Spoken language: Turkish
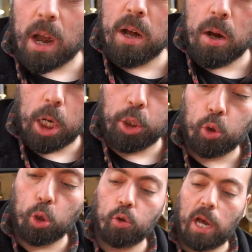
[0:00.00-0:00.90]
Ha acı
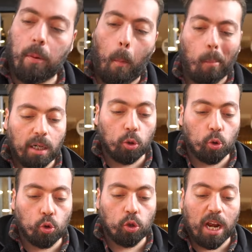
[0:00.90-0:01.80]
sos var. Acı
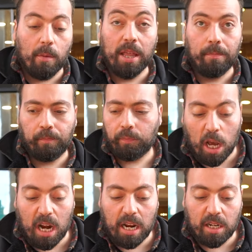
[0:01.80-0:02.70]
sosu denemedim. Şu
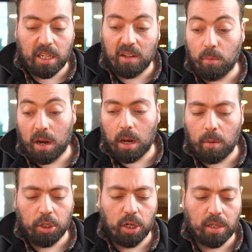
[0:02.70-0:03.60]
diğerlerini sevdim
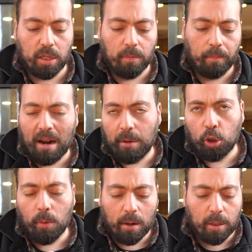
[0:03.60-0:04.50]
bakalım acı nasıl.
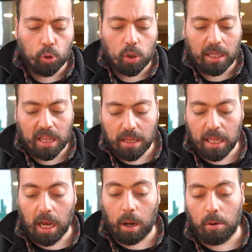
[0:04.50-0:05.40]
Barbekü barbekü zaten
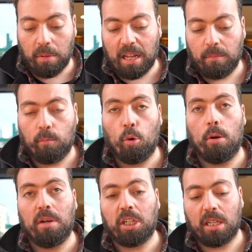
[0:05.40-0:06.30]
de ama ben
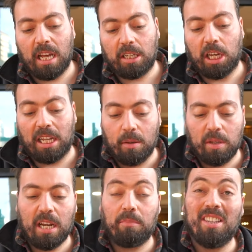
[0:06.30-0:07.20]
böyle mekanlar
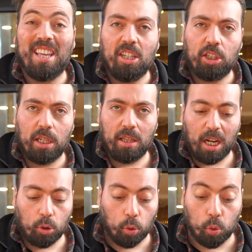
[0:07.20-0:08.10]
kendimiz yaptı deyince
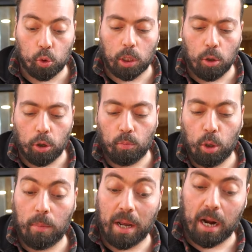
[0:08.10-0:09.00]
daha çok yükseliyorum böyle